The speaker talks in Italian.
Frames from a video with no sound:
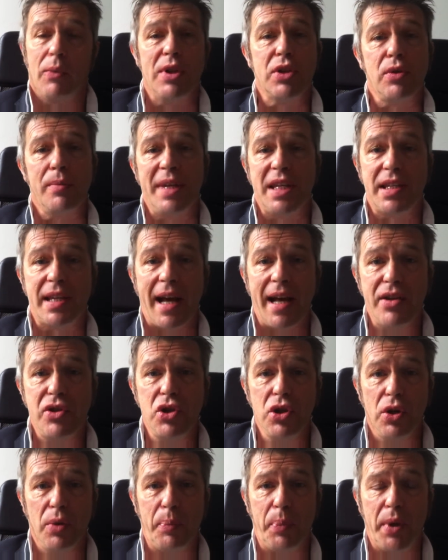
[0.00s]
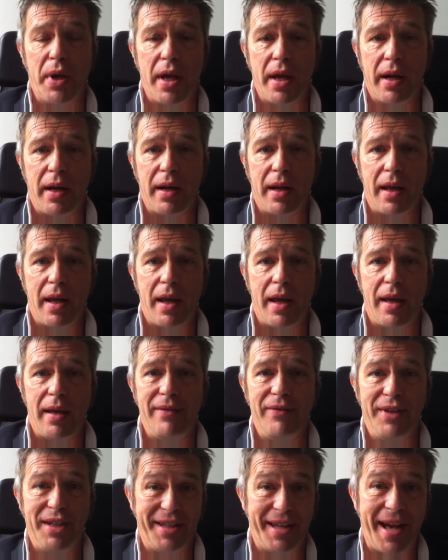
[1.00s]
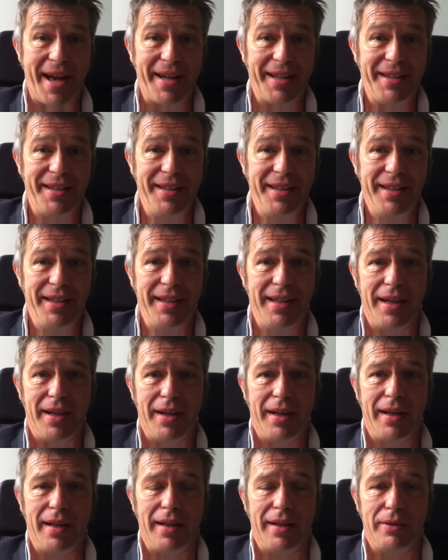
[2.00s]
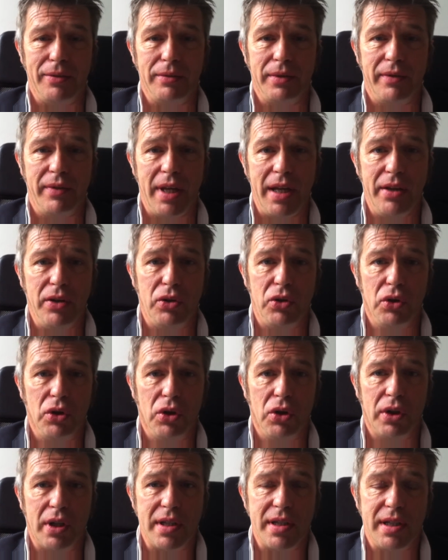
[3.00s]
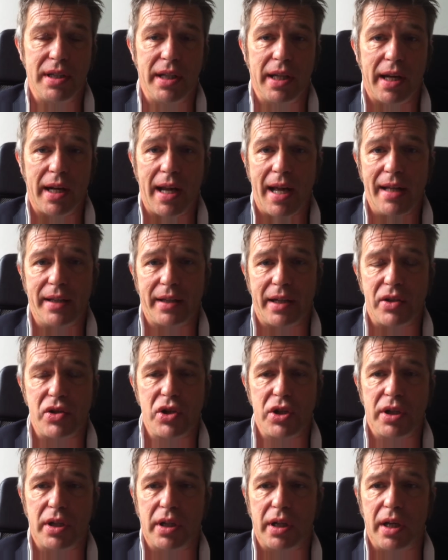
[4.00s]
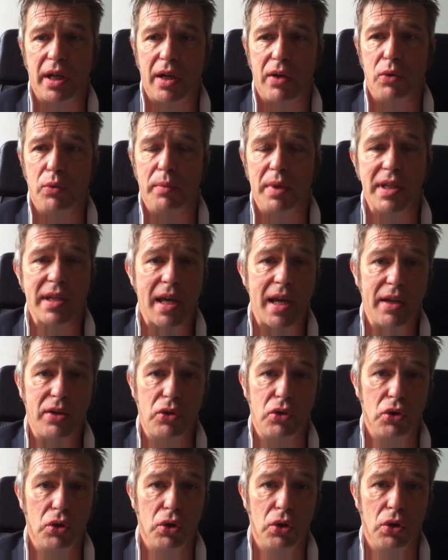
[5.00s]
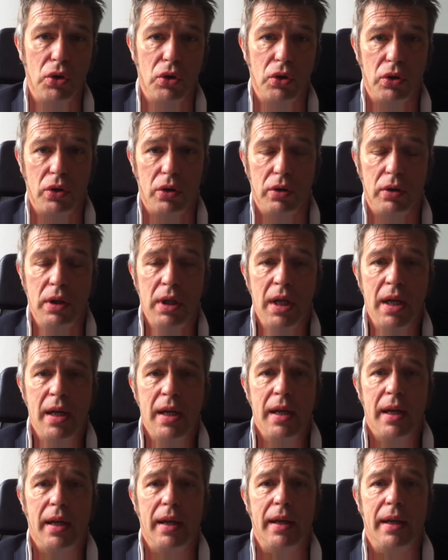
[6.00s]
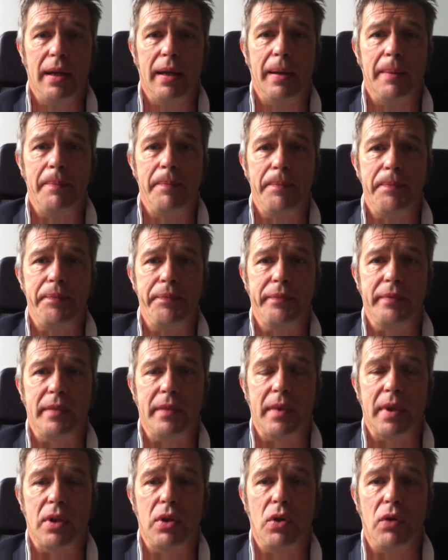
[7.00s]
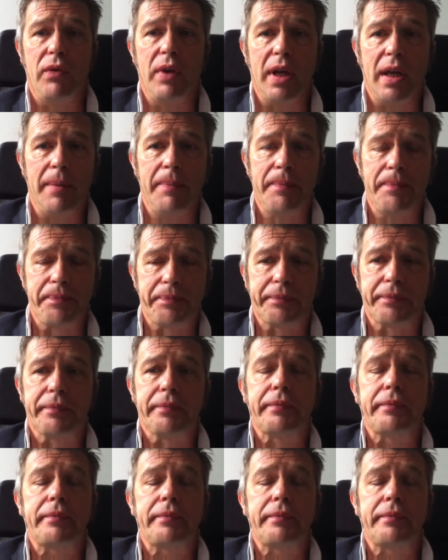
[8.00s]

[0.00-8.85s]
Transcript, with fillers: Questo messaggio per eh, invitarti a un evento che si terrà tra circa un mesetto, ehm, dove,